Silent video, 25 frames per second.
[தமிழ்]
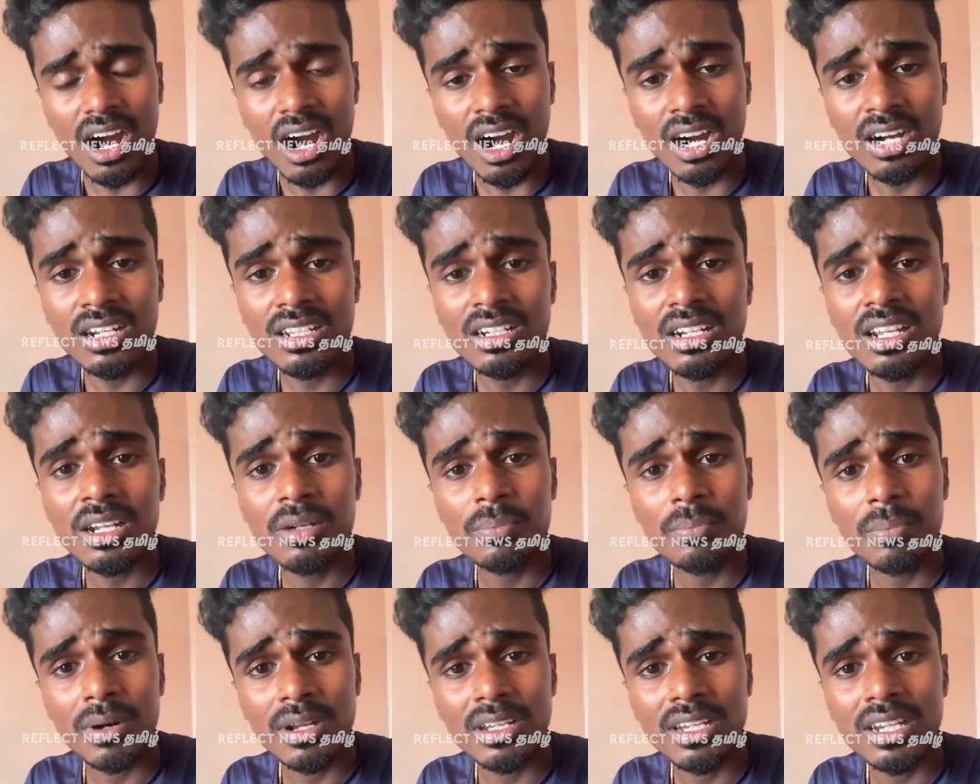ஆளுநர்
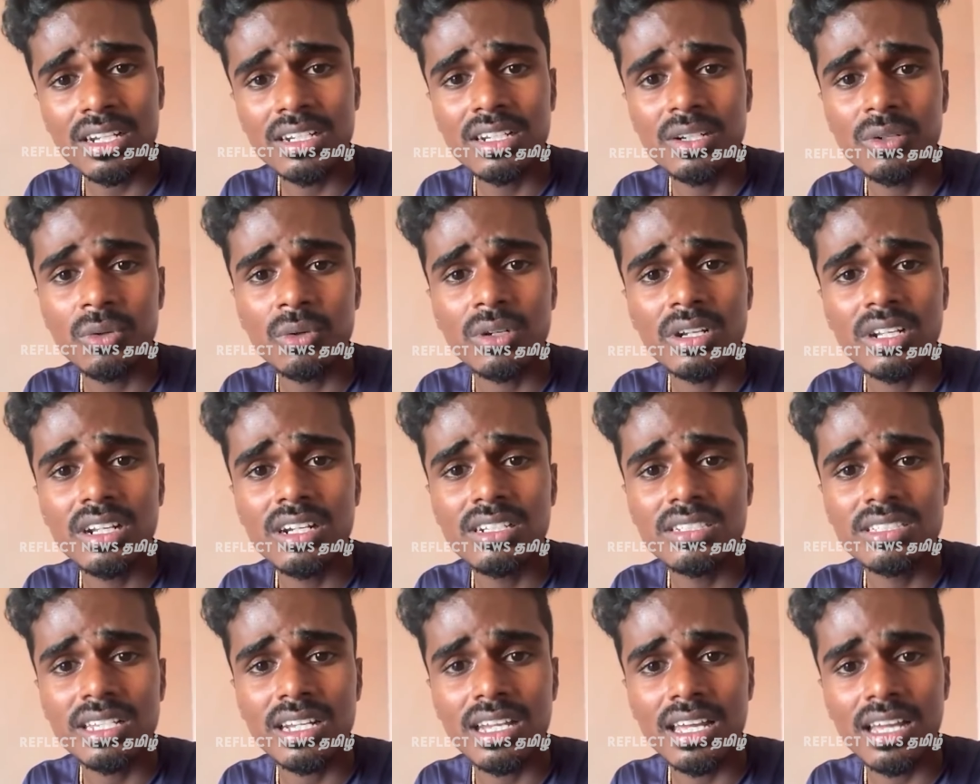பங்கேற்ற ஒரு
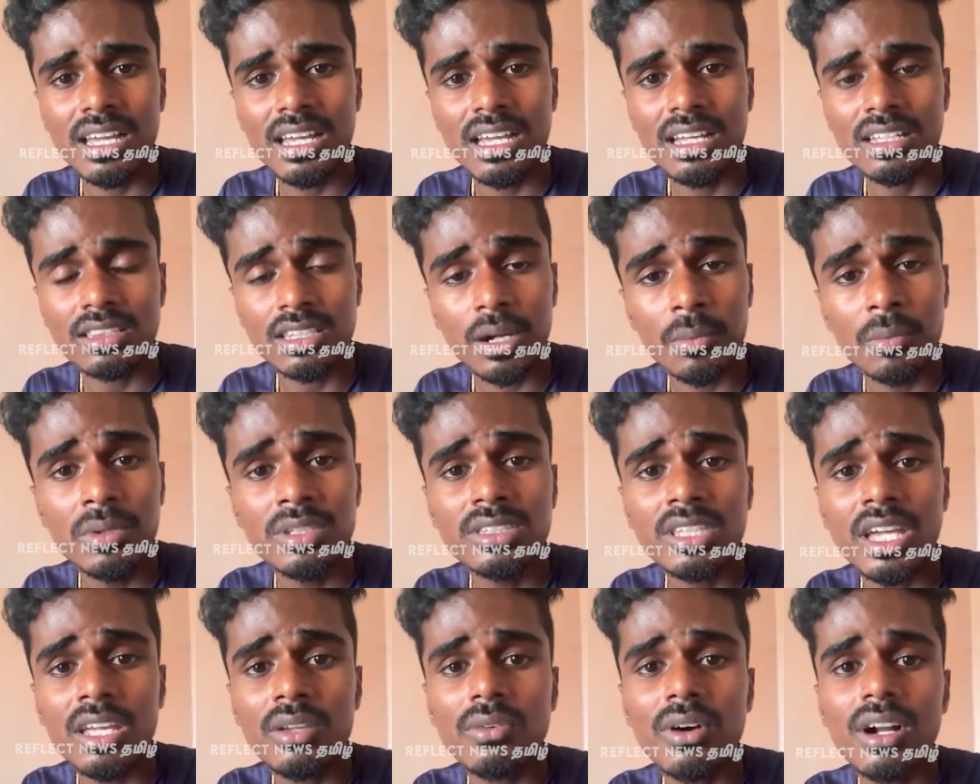நிகழ்ச்சியில்
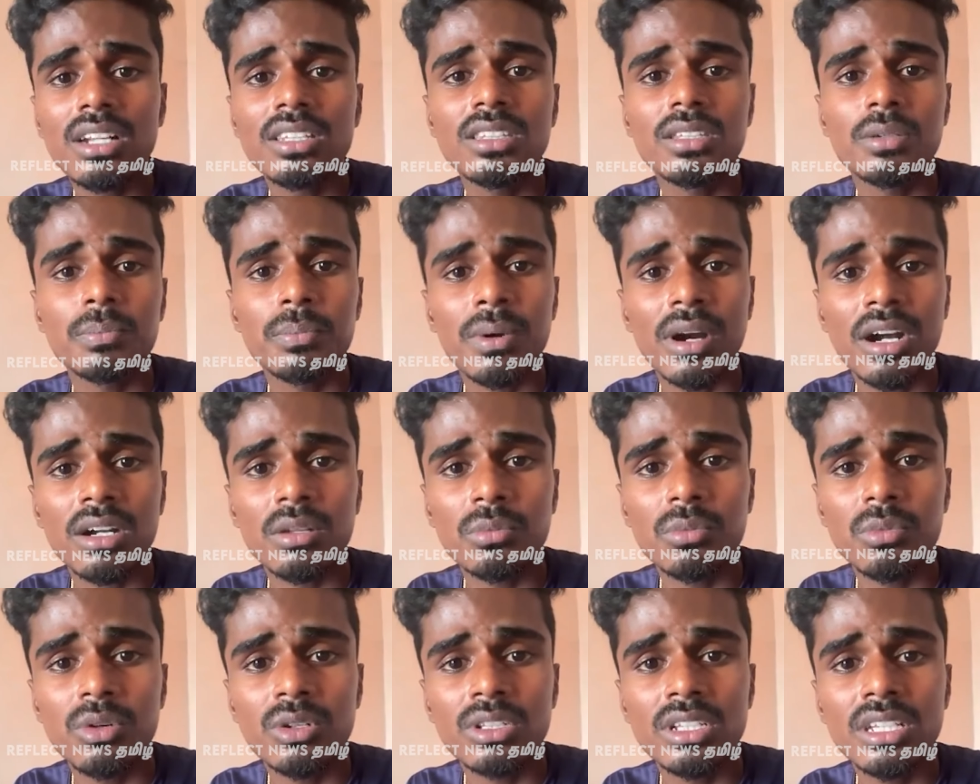தமிழ்த்தாய் வாழ்த்து
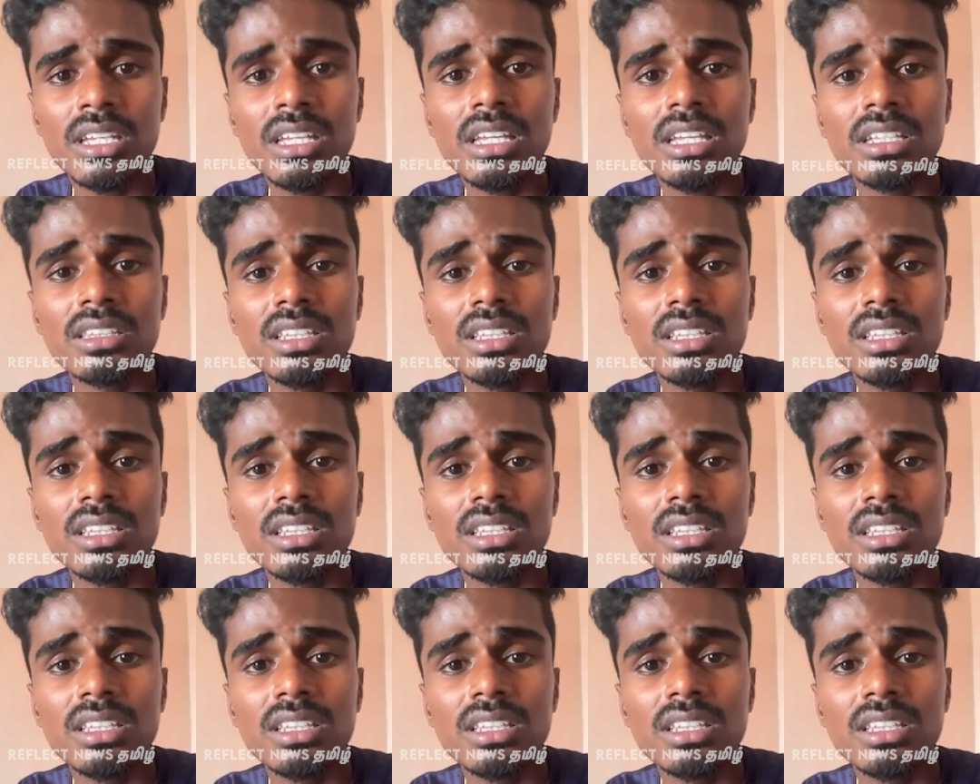பாடும்போது